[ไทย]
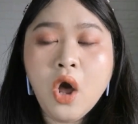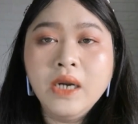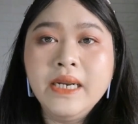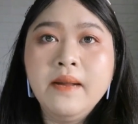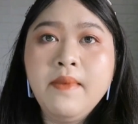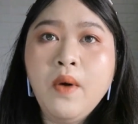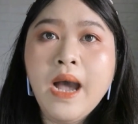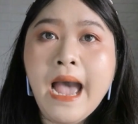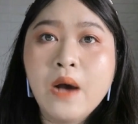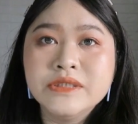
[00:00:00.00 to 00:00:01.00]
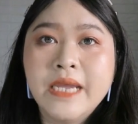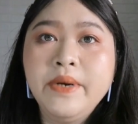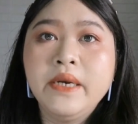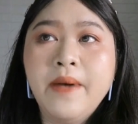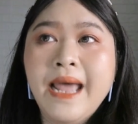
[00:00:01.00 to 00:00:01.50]
ร้องเรียนเข้ามาว่าเขาใช้
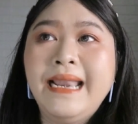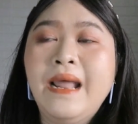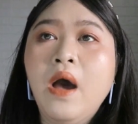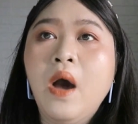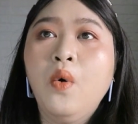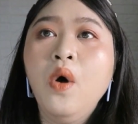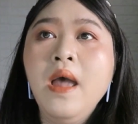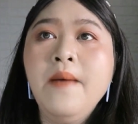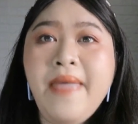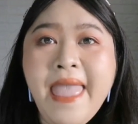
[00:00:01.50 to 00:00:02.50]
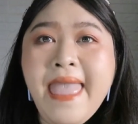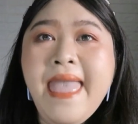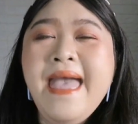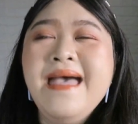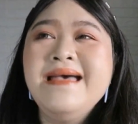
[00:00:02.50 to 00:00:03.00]
ผลิตภัณฑ์แล้วเขาแพ้
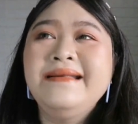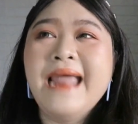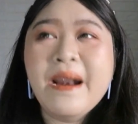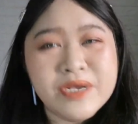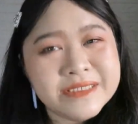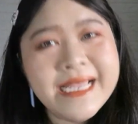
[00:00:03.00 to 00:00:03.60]
ทางบริ